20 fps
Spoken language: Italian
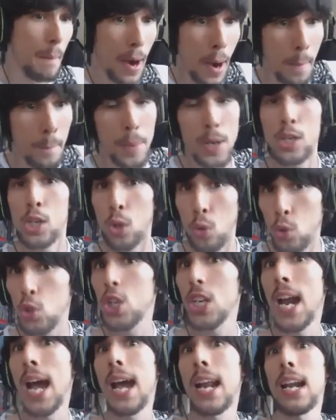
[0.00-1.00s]
Ma non posso
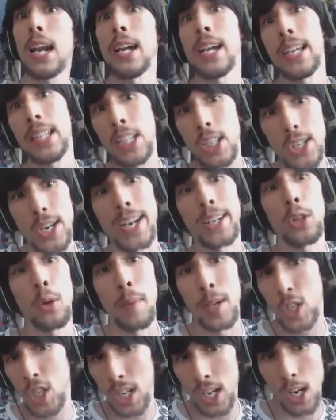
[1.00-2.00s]
cucinarla e di certo
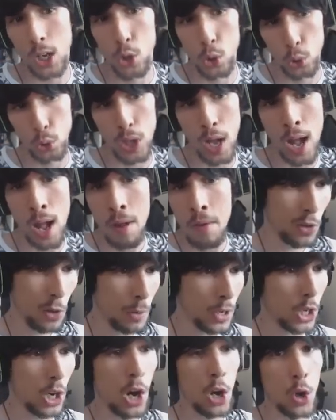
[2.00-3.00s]
mangiarla cruda
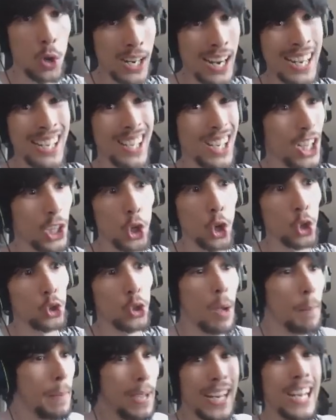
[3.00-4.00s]
Non mi sono ancora
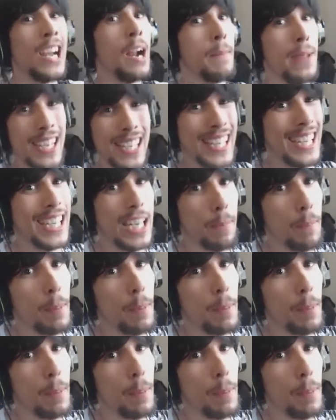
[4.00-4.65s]
ridotto a bere la mia stessa